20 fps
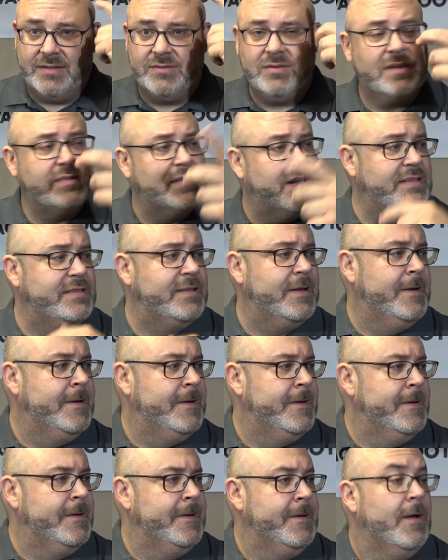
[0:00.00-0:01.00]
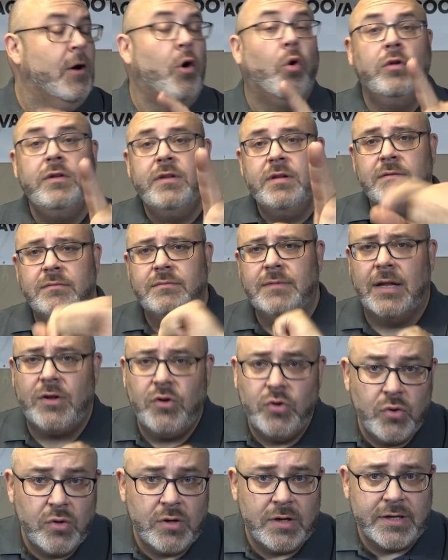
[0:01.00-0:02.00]
Also das heißt, und
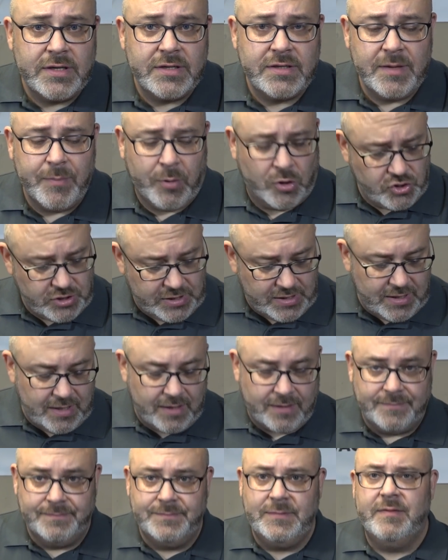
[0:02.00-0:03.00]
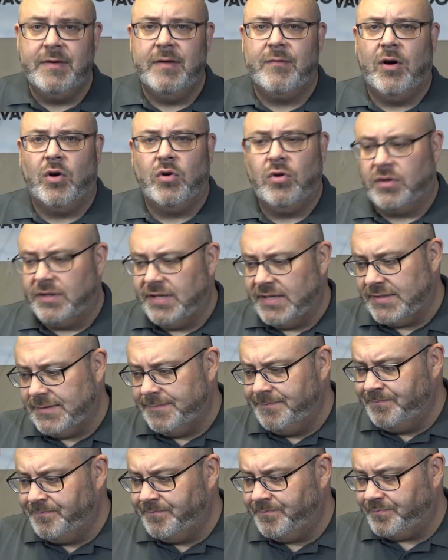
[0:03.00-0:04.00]
natürlich die Porsche-Anlagen, die werden wir auch noch
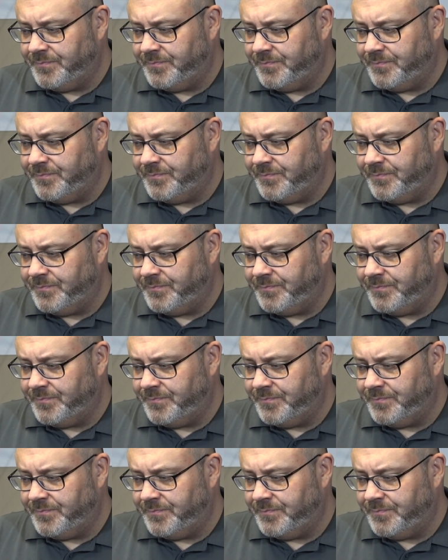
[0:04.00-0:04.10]
testen.